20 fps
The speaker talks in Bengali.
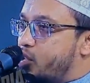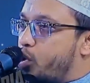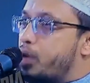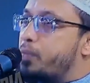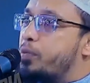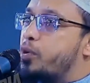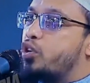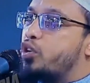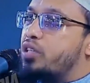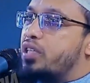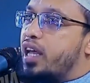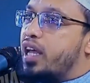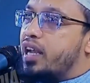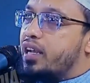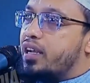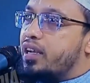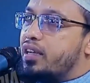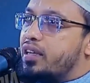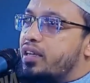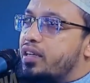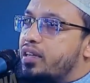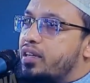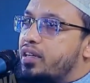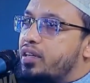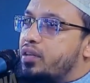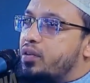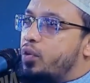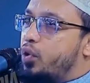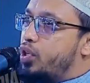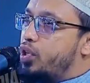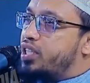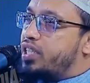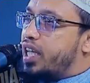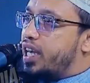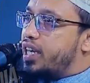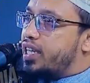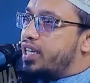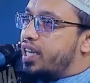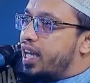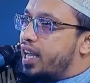কর্মকর্তার ওই
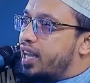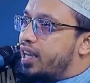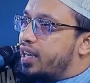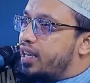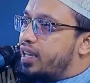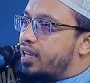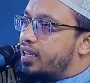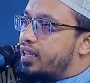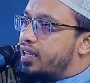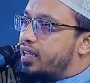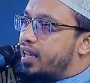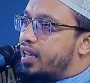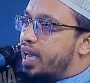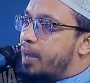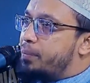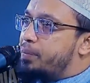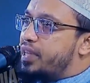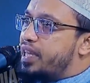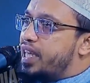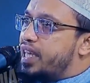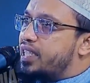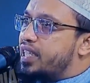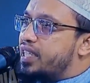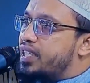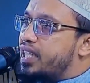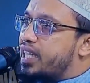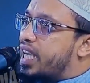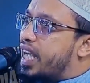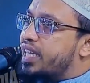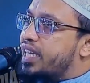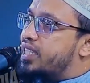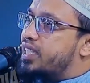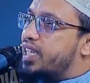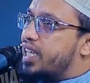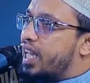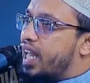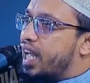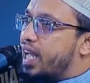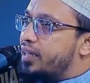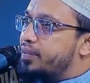ছেলেটার আপনি দেখছেন যে
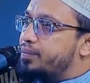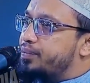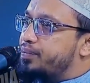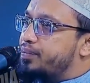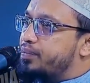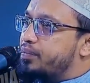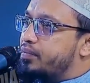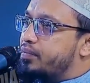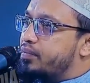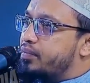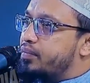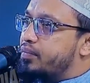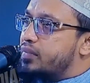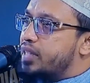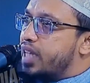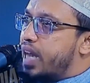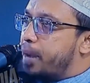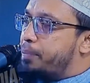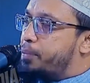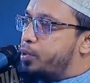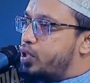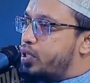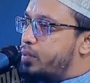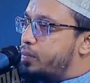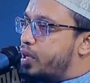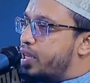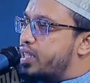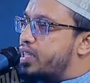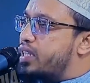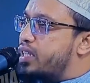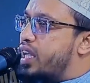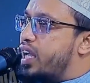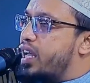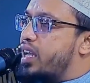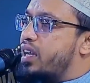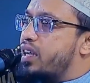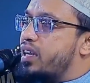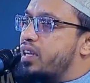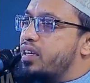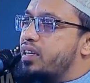খাচ্ছে না আপনি যদি বলেন
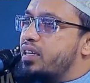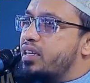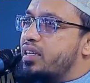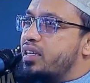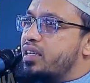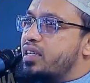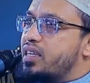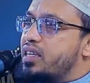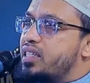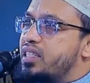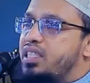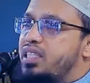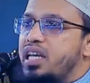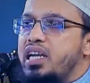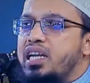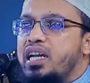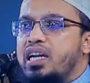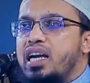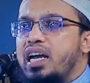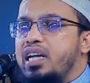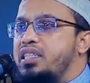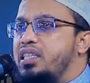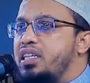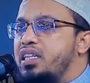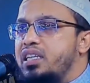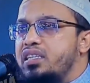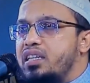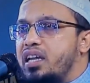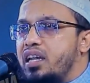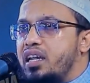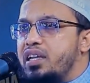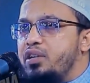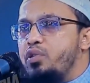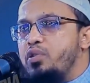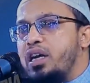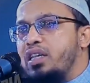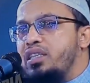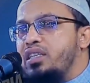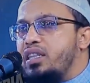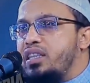স্যার ছেলেটা খাচ্ছে না স্যার একটু
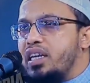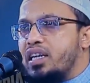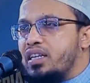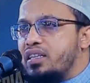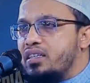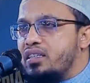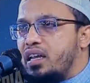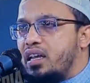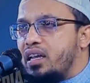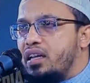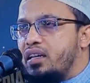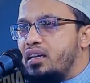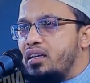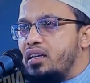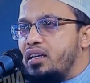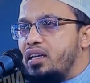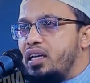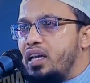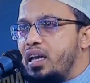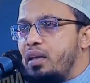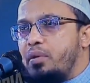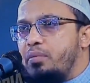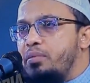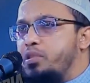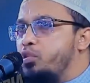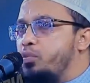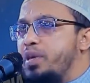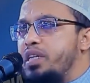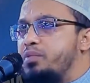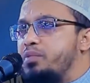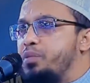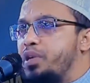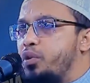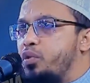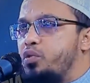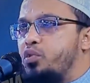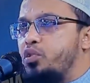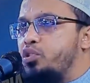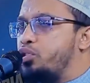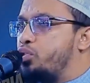ডাক্তার দেখান স্যার এভাবে তো বাঁচবে না
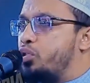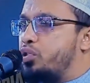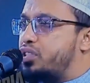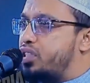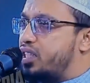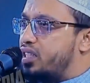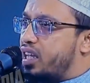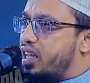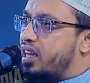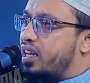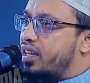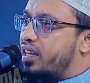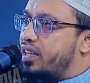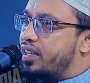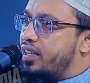ওর কষ্ট হচ্ছে স্যার